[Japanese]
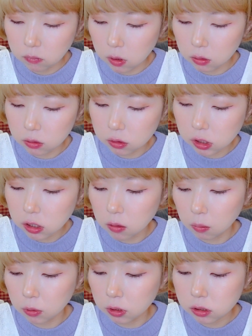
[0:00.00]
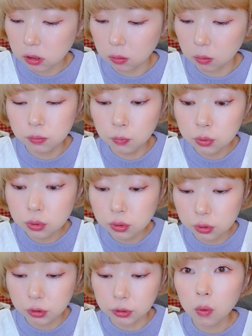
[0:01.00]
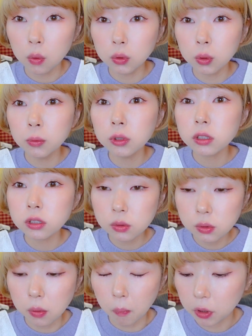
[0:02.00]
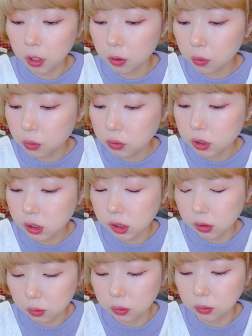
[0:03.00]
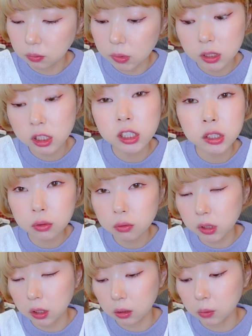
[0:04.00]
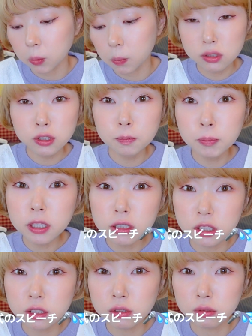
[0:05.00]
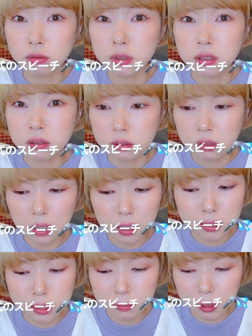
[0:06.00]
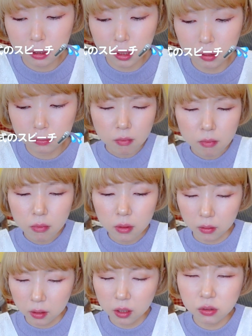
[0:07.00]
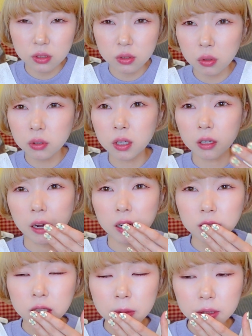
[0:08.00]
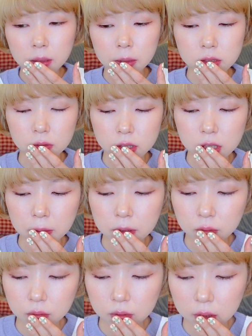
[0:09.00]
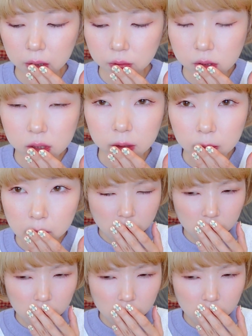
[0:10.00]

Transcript: あ好きで思い出すけどもうすぐお友達の結婚式の、まあ、親友なんやけどスピーチするんです初めてうちそういうなんか改まった場所で喋るのってうち